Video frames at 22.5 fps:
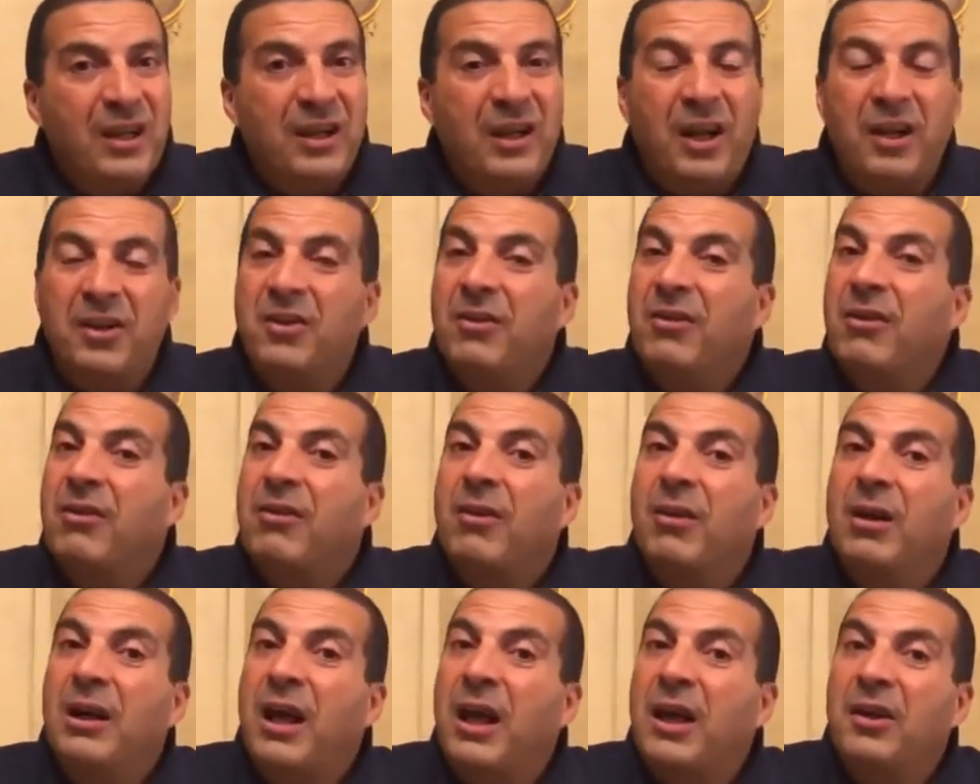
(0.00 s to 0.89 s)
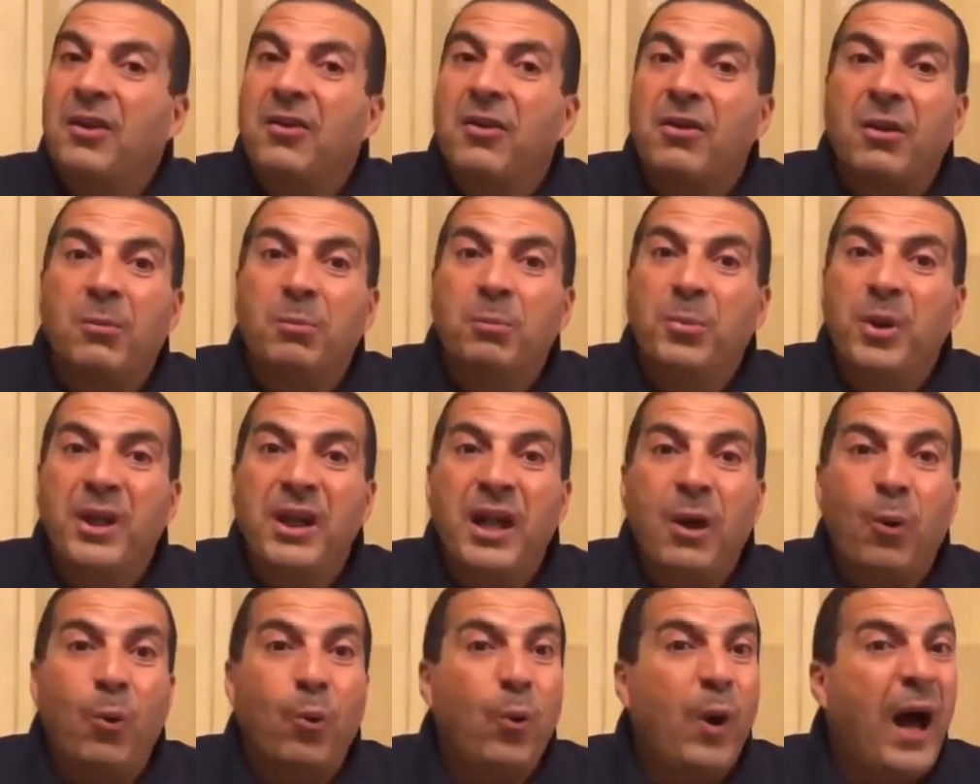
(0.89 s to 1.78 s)
لان انا لان
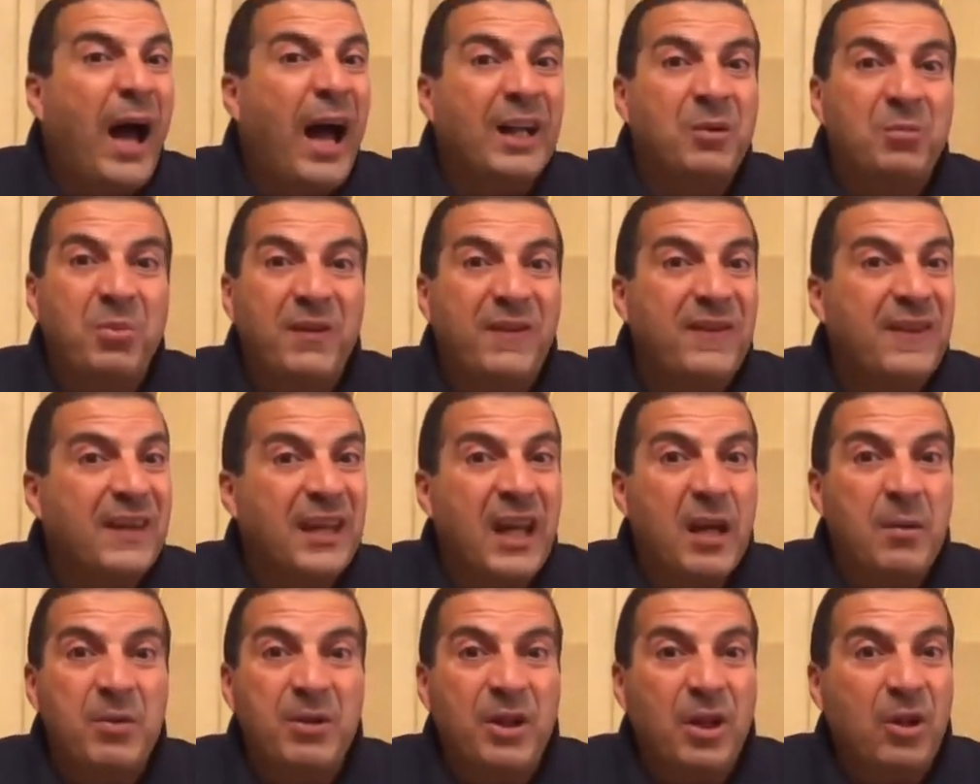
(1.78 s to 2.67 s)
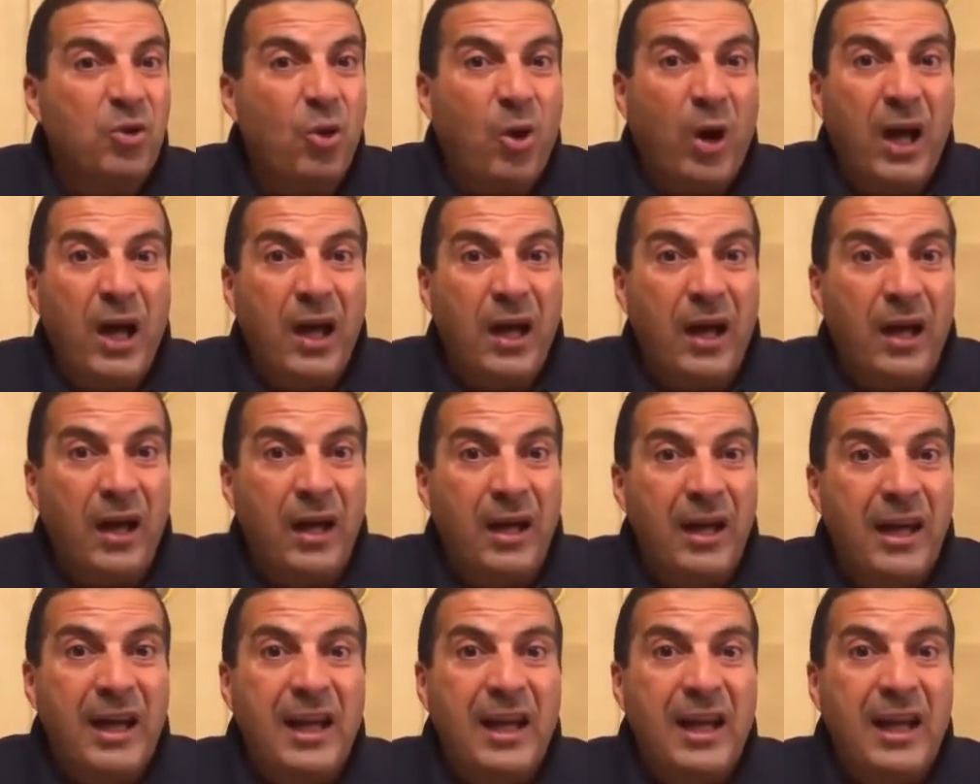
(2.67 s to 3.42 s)
ربنا وعد باستجابه الدعاء